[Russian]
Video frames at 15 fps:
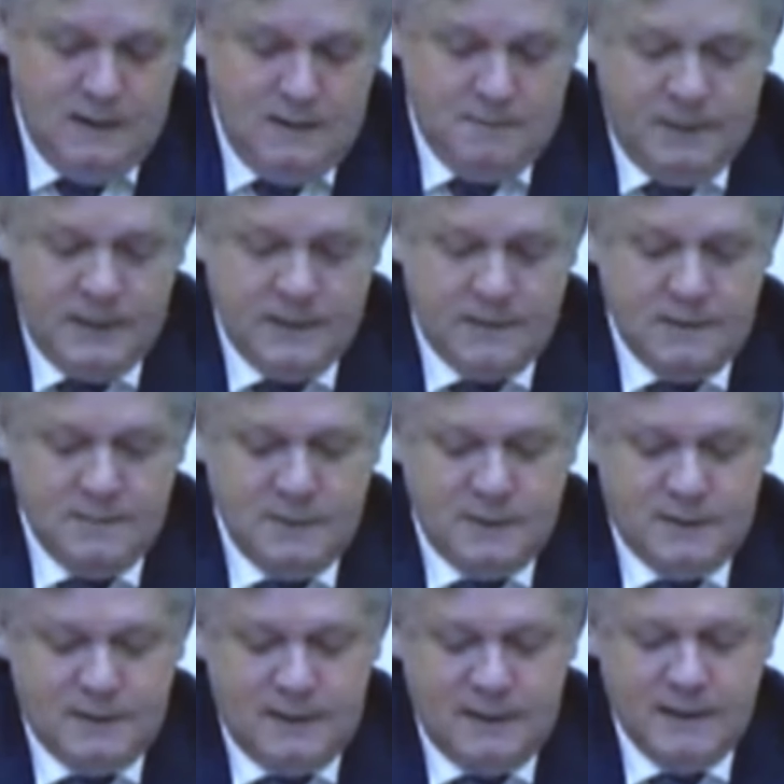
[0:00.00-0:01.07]
При этом из
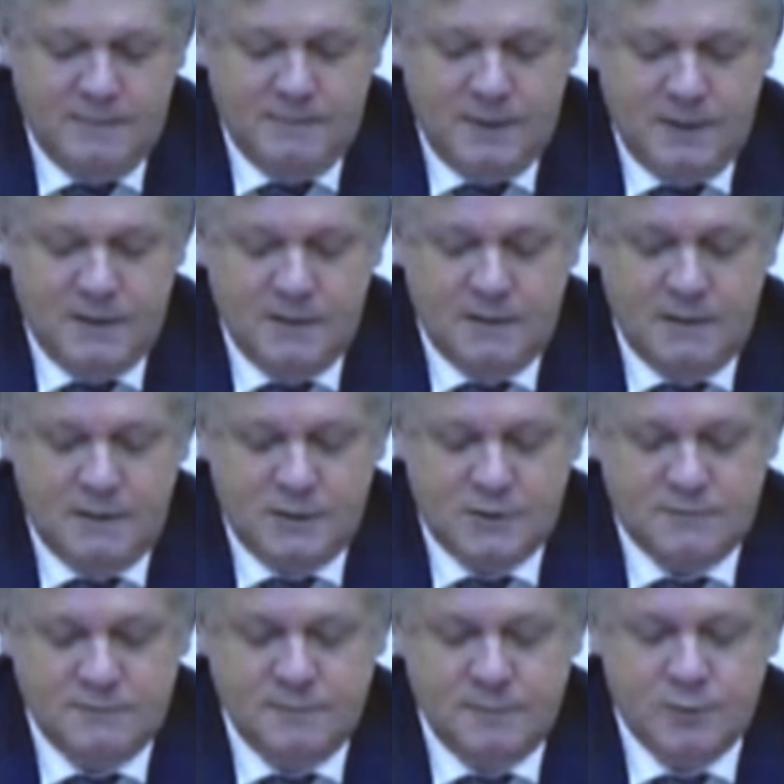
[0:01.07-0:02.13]
45 тысяч
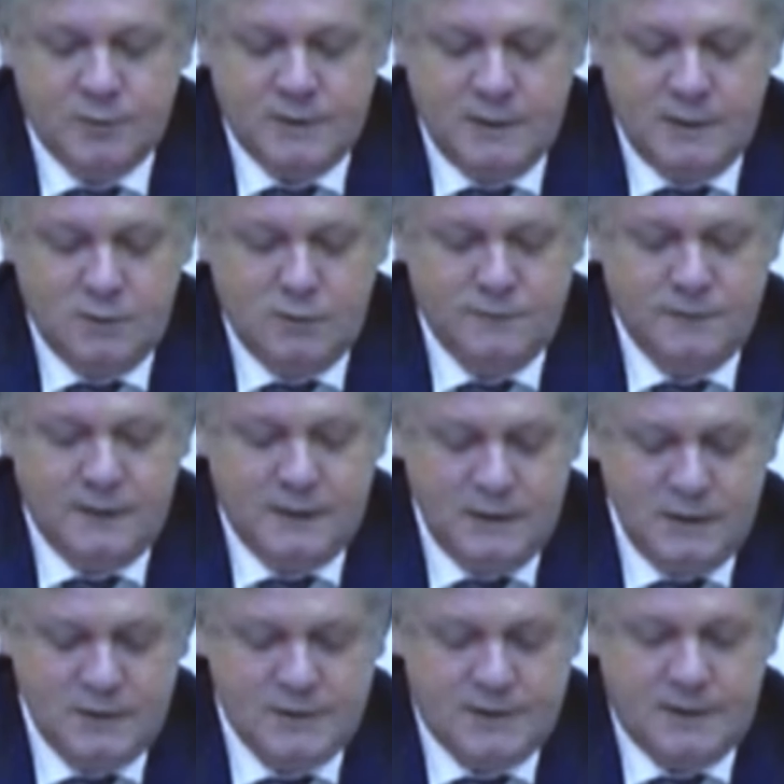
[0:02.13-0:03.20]
выпускников
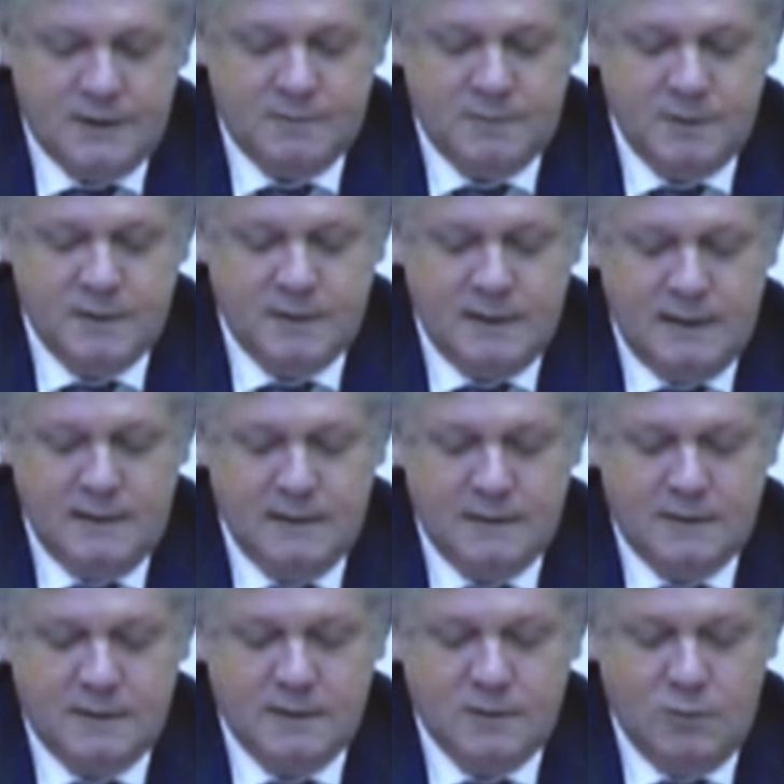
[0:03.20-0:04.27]
технических
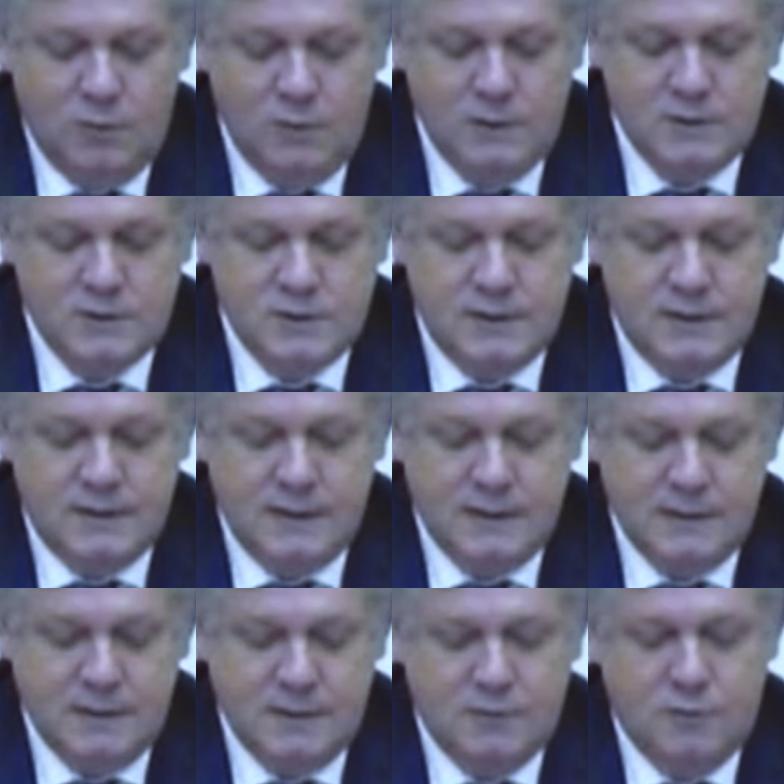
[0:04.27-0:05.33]
специальностей колледжей и
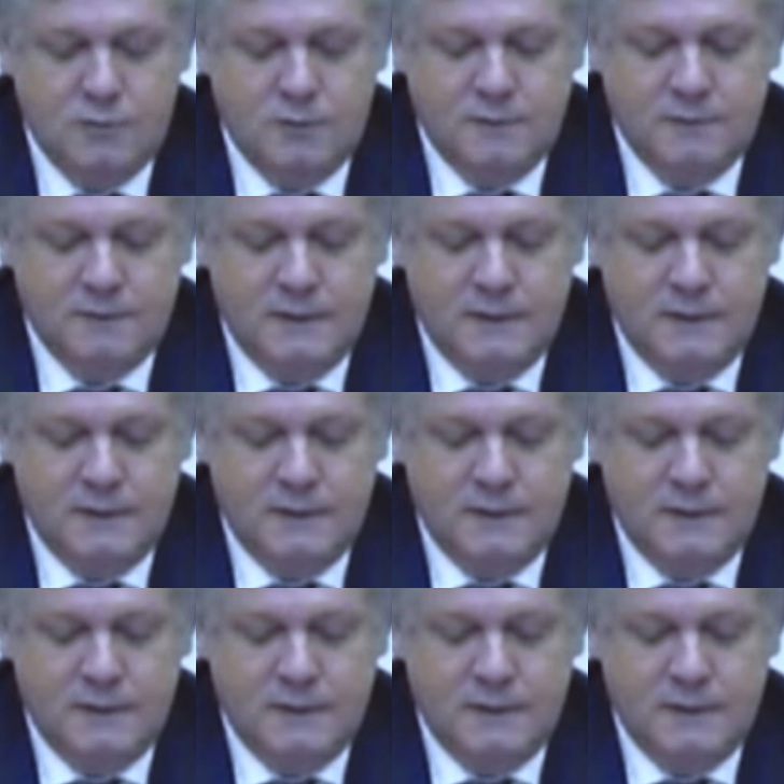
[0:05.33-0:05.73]
техникумов